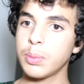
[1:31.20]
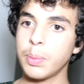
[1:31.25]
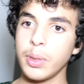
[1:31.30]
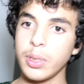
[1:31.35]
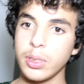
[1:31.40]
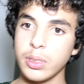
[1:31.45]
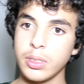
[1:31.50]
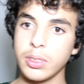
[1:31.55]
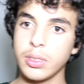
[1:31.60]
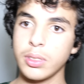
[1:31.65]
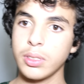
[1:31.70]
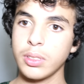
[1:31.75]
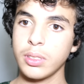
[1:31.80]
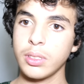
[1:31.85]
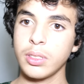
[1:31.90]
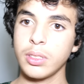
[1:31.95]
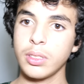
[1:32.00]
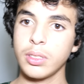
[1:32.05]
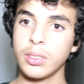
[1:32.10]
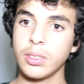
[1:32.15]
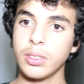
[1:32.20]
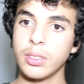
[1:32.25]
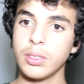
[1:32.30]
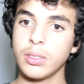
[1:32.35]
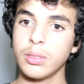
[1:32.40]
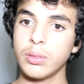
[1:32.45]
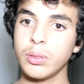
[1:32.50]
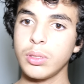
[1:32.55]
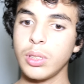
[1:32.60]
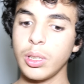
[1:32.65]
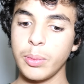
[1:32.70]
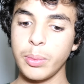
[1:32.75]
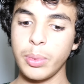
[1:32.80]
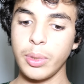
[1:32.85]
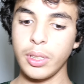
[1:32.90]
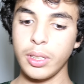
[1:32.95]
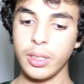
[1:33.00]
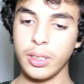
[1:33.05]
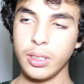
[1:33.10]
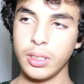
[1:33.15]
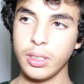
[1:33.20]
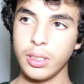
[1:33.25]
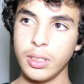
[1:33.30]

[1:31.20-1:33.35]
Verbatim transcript: Je pense. T'es sûr Ou d'en bas.